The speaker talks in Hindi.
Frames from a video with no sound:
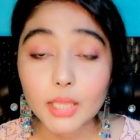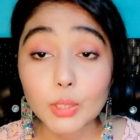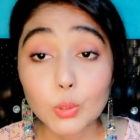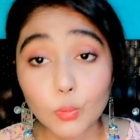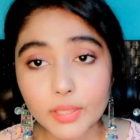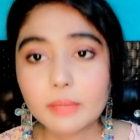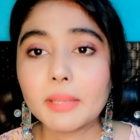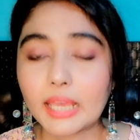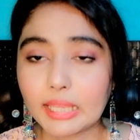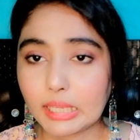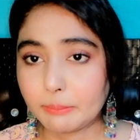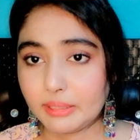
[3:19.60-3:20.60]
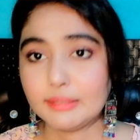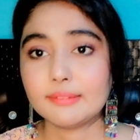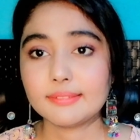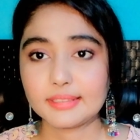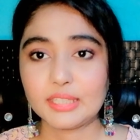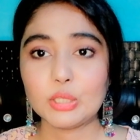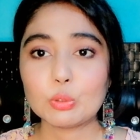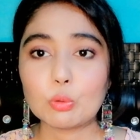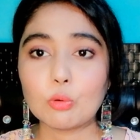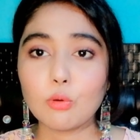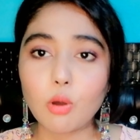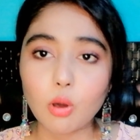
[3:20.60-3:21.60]
ग्लोइंग बनाया मेरी स्किन
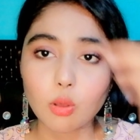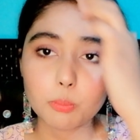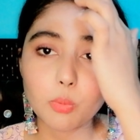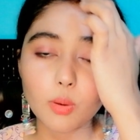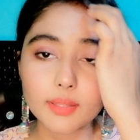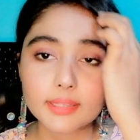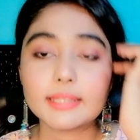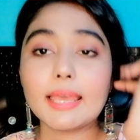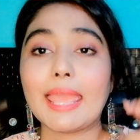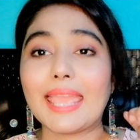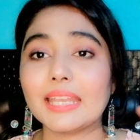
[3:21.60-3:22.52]
को और बहुत ज़्यादा